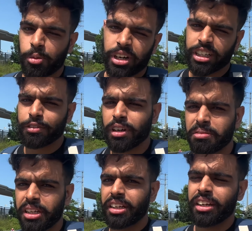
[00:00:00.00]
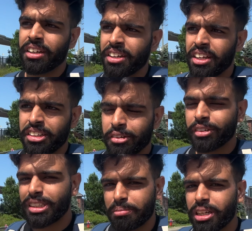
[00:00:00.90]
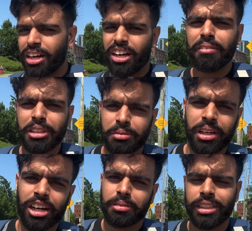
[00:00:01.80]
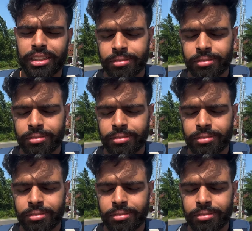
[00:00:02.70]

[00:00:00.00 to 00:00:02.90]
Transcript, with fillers: प्रोडक्टिव काम करेंगे क्योंकि जिम जाना है ना बीच में आठ बजे